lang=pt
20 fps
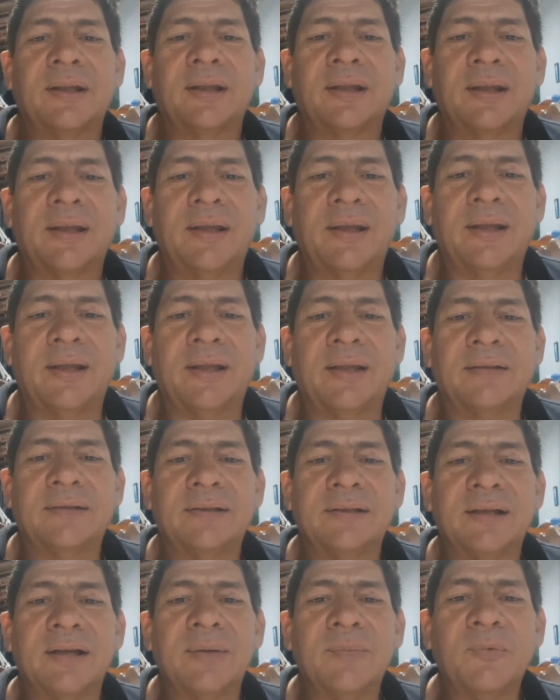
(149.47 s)
É,
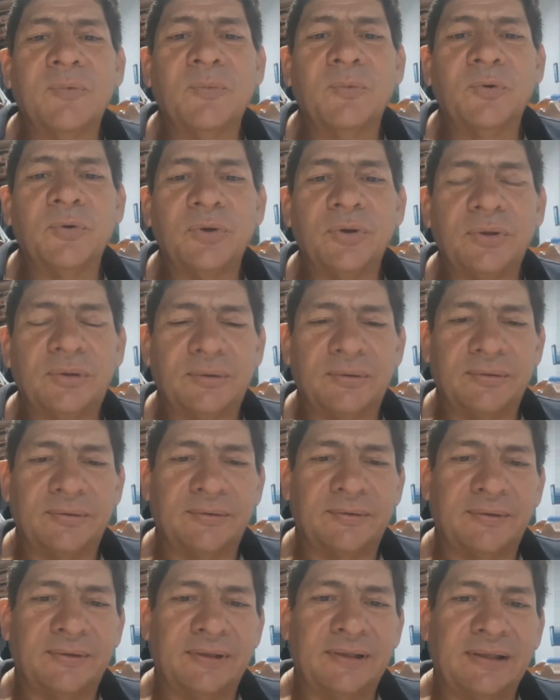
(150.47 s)
te amo muito.
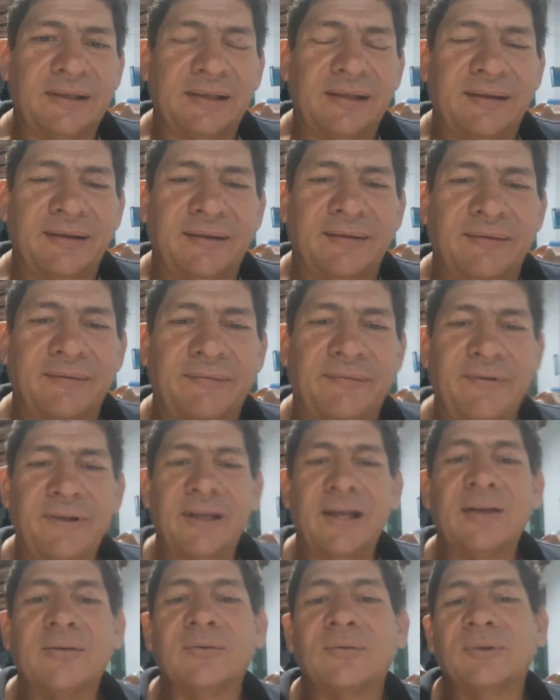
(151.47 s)

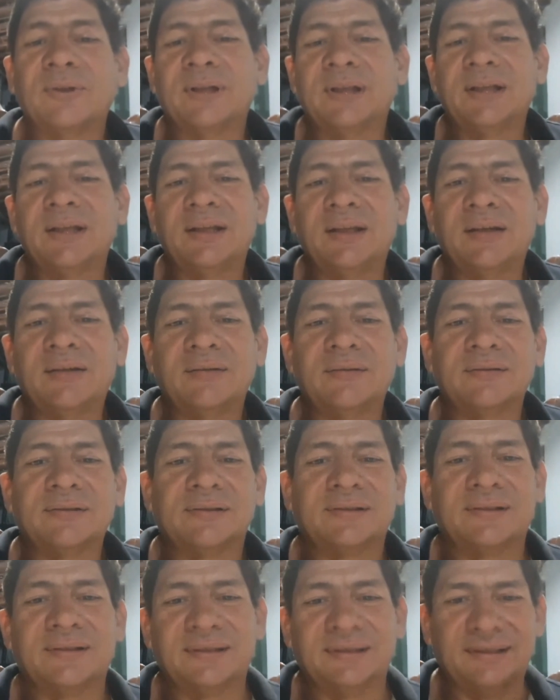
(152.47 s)
Fica com
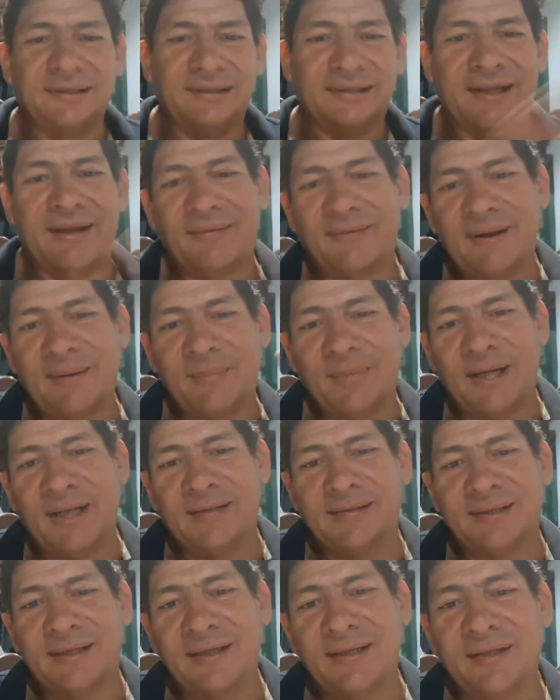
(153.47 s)
Deus. Dá um
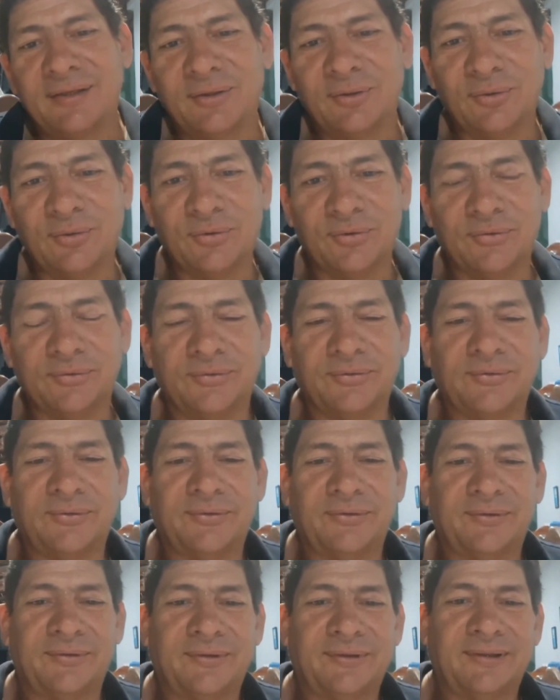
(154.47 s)
abraço aí em
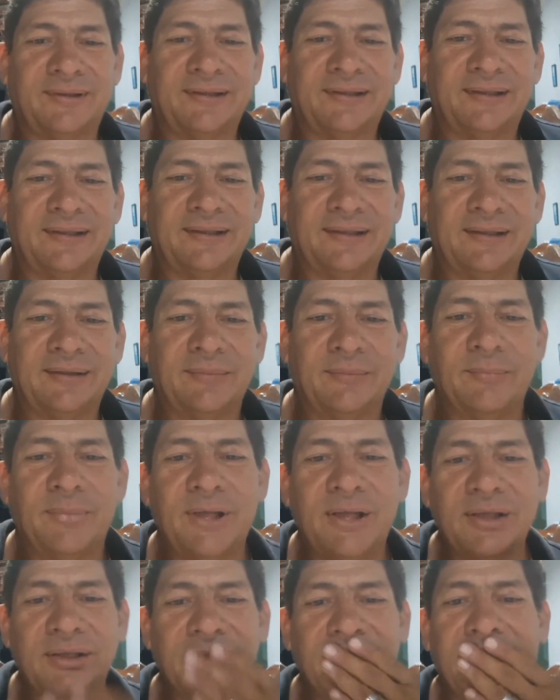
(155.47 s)
todos. Um
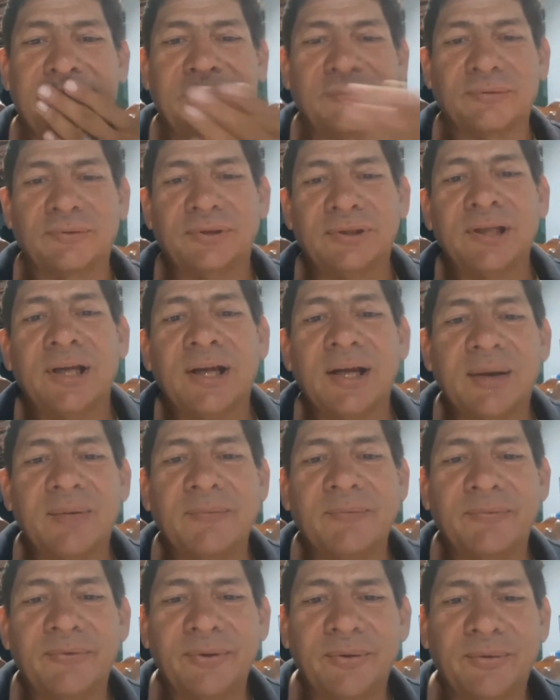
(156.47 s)
beijão, te
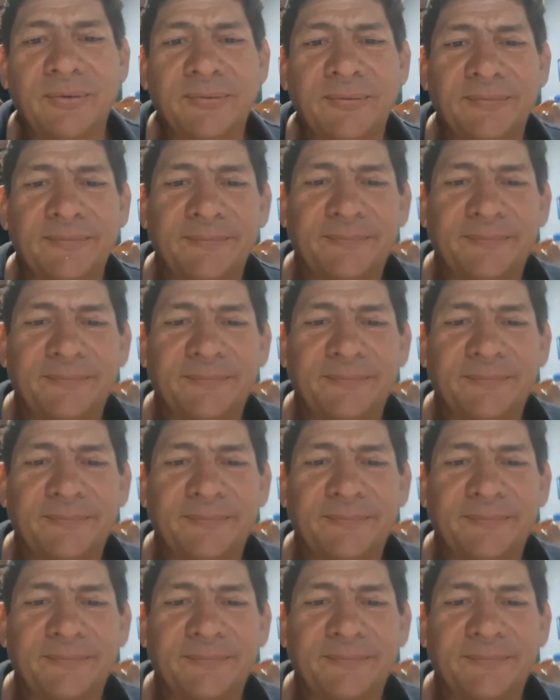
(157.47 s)
amo, viu?